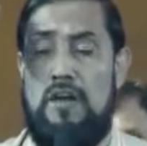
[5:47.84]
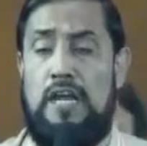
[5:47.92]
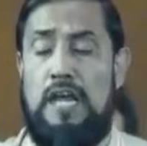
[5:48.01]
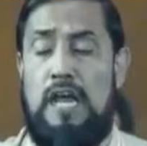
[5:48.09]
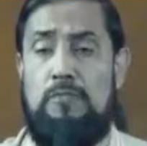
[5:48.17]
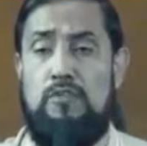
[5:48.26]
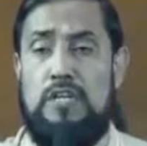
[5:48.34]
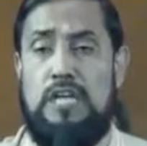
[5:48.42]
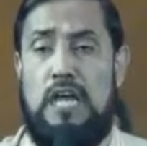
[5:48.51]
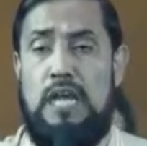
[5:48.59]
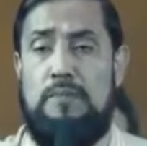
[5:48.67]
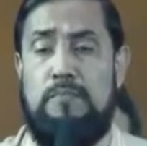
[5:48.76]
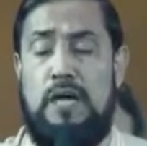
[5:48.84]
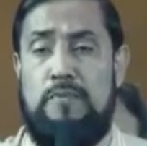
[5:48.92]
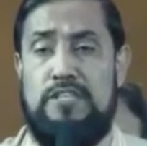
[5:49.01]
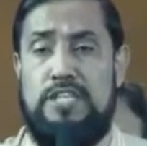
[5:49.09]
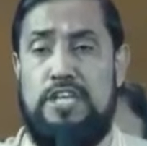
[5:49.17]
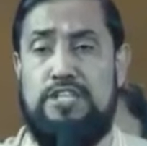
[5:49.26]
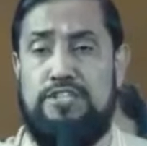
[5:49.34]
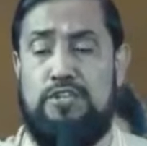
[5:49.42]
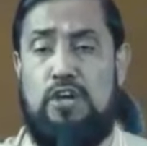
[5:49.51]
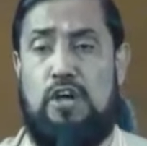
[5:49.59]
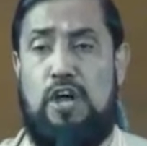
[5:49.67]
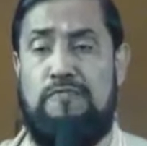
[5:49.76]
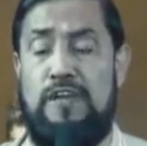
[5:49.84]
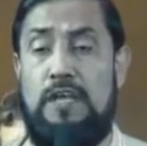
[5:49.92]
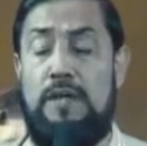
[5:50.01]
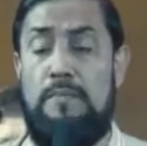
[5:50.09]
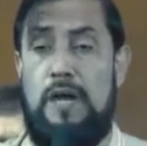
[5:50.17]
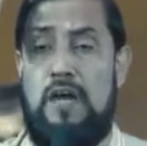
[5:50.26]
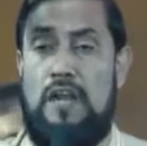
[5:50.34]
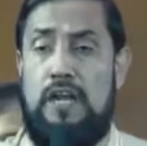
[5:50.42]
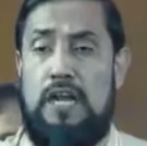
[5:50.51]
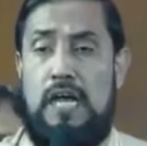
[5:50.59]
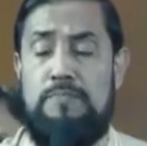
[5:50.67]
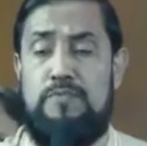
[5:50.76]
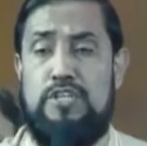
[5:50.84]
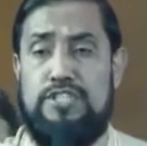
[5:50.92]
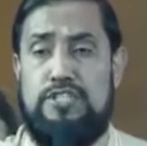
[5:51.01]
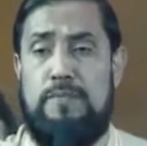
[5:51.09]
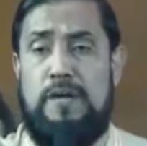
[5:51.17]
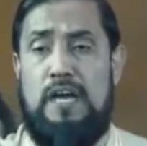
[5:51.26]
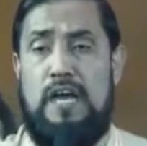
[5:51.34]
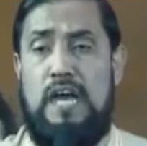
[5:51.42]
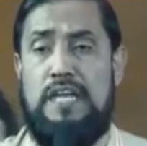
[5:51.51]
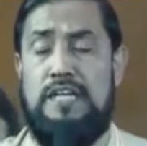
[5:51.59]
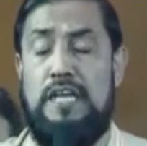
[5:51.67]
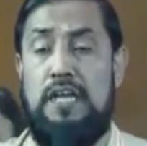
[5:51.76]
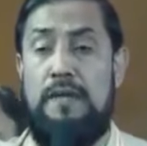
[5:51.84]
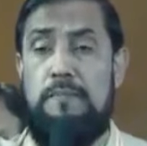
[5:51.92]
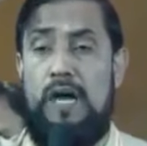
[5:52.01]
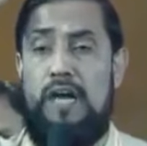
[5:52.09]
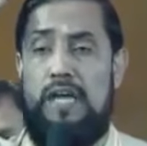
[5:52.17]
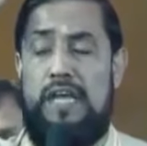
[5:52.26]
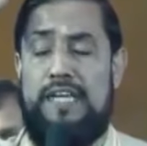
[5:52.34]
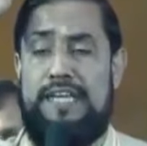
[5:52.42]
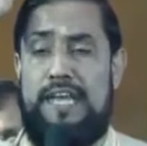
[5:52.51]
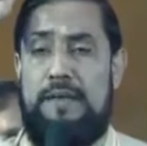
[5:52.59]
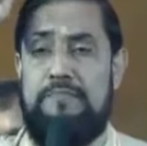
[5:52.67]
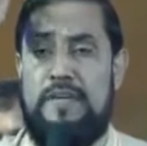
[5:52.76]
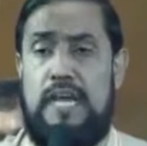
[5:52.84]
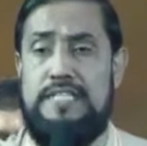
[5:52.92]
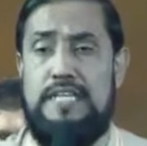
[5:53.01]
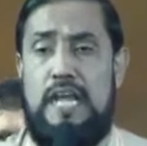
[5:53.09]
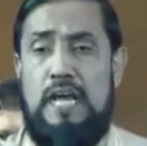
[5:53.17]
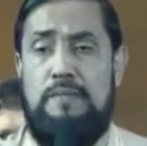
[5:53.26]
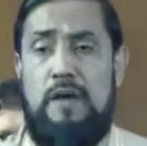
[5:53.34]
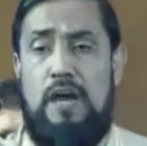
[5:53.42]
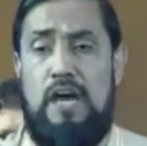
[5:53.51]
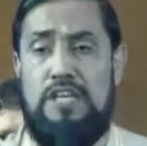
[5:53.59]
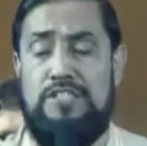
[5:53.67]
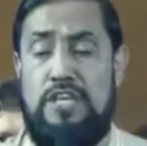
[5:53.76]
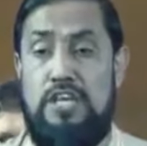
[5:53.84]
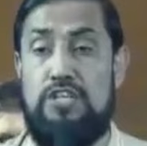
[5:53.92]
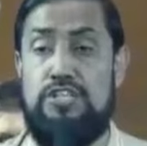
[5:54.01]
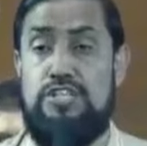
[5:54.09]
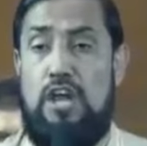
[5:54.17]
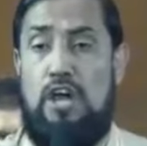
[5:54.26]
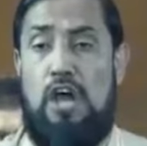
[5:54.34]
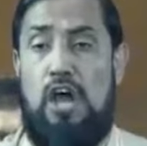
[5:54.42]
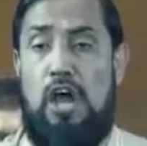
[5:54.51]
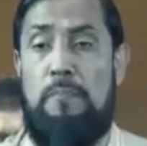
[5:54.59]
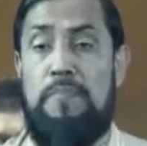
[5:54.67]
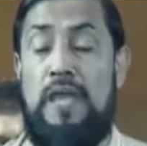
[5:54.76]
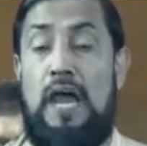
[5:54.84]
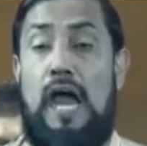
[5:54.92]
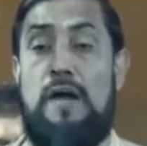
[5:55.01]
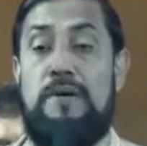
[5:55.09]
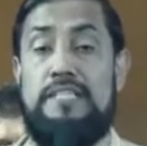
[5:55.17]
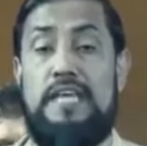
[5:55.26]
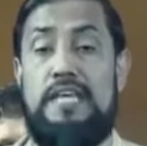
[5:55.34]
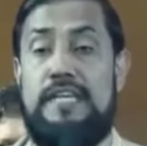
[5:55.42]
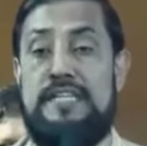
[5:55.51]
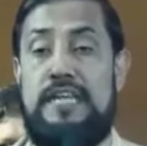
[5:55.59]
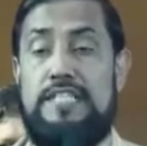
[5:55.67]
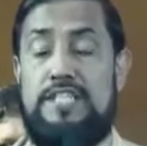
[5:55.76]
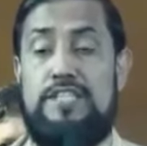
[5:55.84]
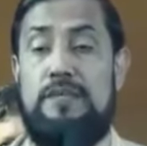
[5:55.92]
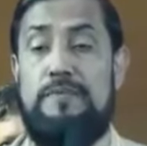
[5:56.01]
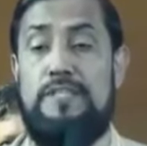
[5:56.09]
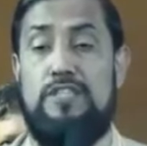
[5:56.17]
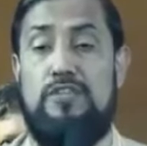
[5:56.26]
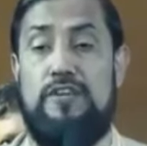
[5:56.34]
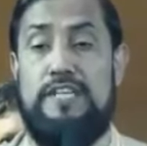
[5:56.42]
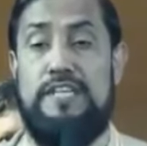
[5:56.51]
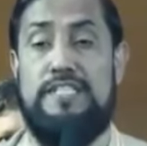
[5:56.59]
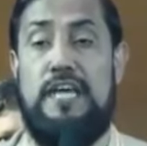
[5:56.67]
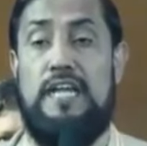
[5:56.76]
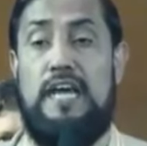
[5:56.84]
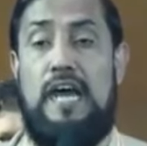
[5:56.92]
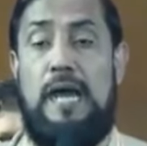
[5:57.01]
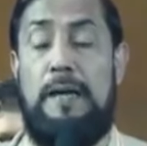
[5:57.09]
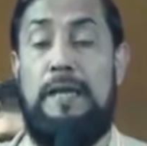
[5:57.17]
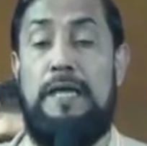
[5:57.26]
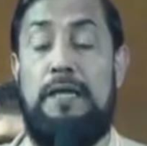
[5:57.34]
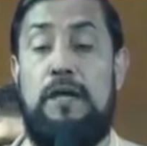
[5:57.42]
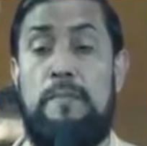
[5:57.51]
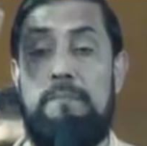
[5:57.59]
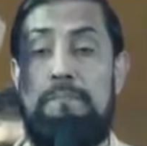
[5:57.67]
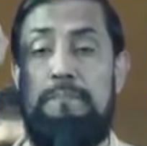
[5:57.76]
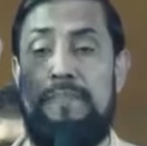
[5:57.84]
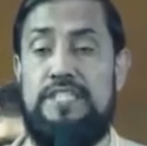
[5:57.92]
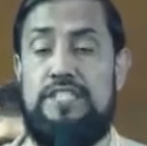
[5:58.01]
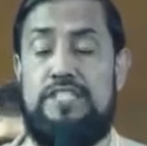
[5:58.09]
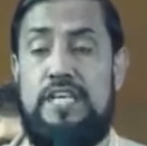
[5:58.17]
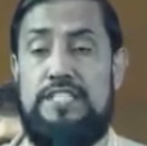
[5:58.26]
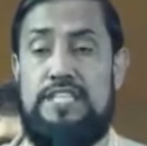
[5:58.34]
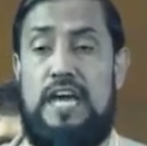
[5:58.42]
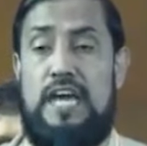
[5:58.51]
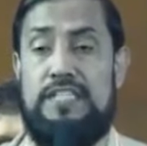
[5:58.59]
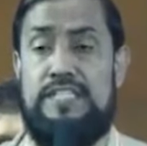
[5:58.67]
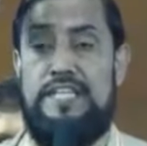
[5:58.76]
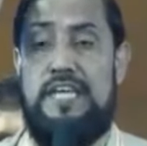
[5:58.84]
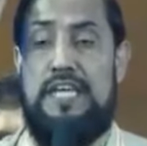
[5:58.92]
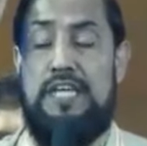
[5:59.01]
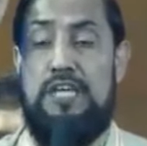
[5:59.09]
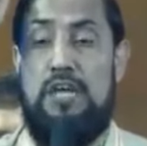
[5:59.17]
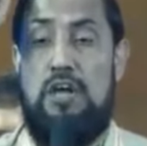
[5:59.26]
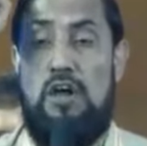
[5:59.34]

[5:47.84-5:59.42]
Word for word: মাওলানা আবুল কালাম মাহমুদ ইউসুফ মাওলানা আব্দুল সোবাহান একেম এম নাজির আহমদ সহ আমাদের নেতৃবৃন্দকে যারা মিথ্যাচার দিয়ে